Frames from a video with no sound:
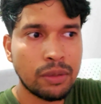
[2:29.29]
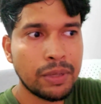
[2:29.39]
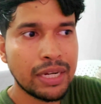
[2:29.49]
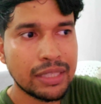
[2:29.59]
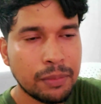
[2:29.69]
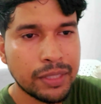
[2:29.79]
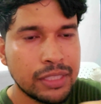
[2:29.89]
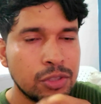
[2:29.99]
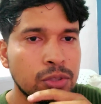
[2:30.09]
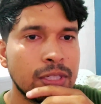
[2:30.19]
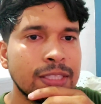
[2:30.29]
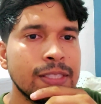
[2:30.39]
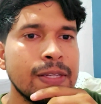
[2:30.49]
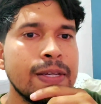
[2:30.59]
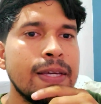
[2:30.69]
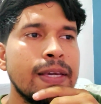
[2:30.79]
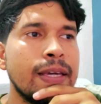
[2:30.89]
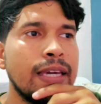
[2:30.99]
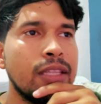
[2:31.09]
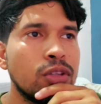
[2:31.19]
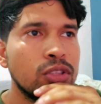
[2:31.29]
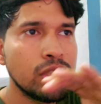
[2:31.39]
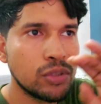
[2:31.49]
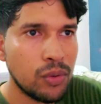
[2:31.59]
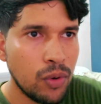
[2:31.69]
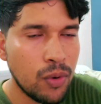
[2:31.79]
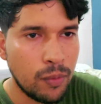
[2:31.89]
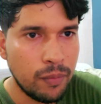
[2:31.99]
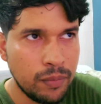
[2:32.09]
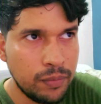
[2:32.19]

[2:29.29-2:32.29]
también en este PlayStation 3. Entonces, ojo,